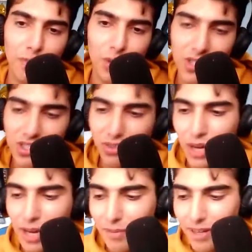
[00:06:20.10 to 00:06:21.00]
on
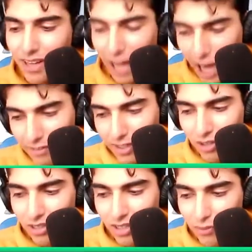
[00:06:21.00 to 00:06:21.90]
Stream. Aber wir
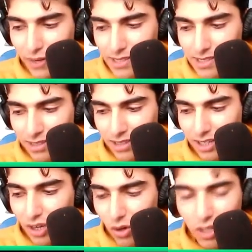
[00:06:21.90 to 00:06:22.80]
konnten die fixen
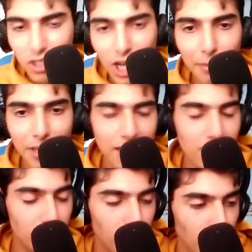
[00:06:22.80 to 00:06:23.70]
und ich habe
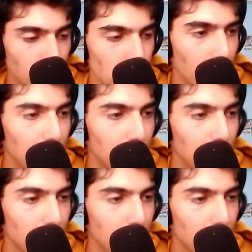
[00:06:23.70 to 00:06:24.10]
jetzt Photoshop